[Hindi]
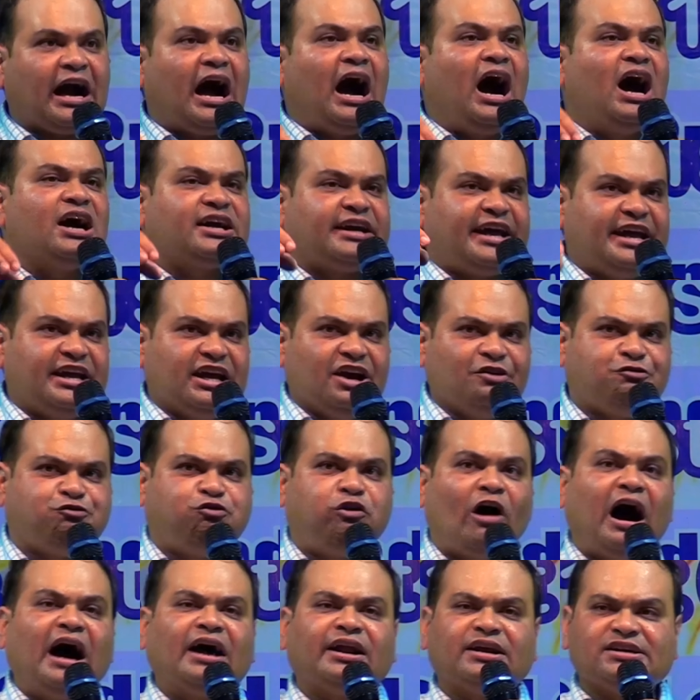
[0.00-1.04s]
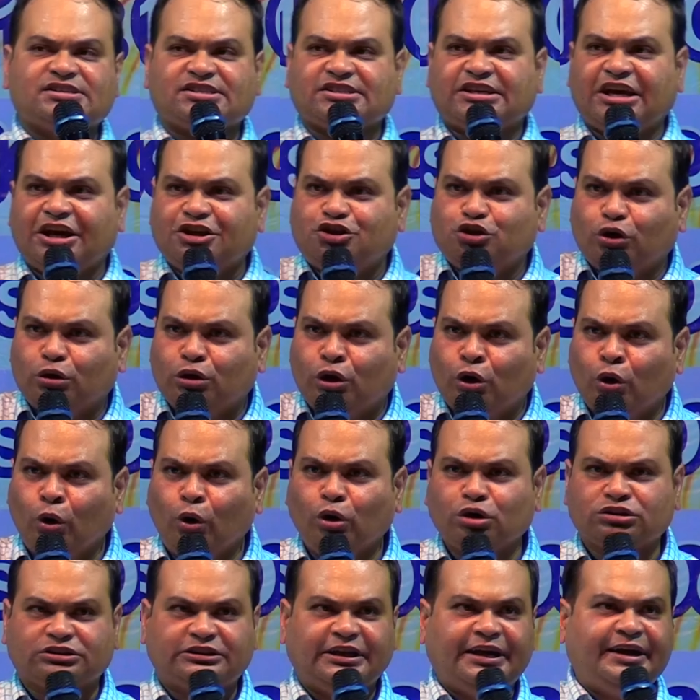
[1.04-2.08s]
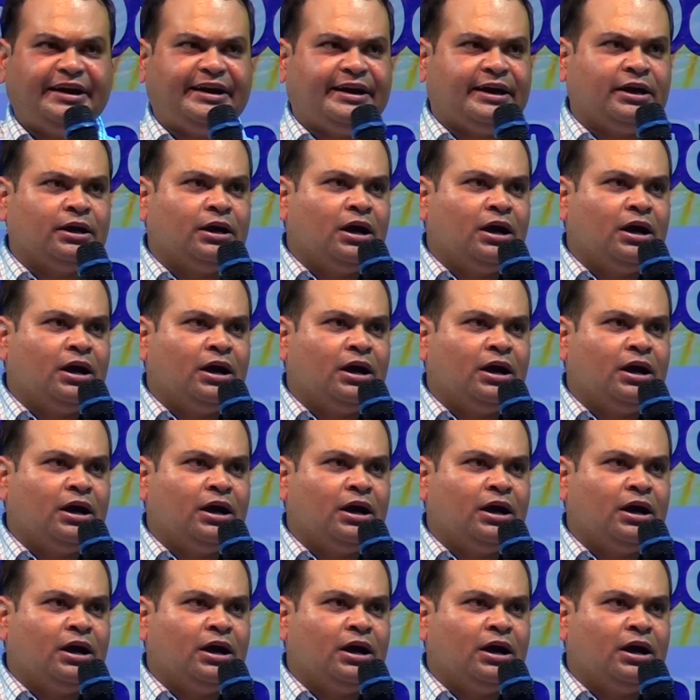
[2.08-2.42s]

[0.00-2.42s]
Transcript: कहा कि ये फारस के जो लोग थे